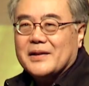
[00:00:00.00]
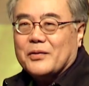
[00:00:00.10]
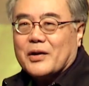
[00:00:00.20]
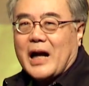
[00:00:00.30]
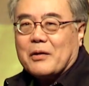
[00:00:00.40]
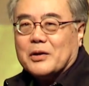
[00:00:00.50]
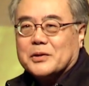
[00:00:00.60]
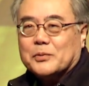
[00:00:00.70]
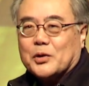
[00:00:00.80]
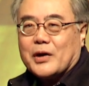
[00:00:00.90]
我赶过这
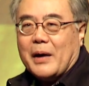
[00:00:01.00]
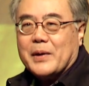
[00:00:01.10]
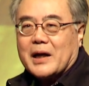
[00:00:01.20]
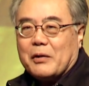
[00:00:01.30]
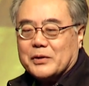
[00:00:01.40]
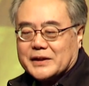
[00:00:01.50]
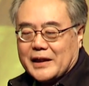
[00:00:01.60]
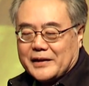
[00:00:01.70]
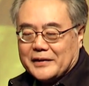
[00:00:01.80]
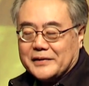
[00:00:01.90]
么多个，还没赶过撒
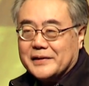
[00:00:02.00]
旦呢。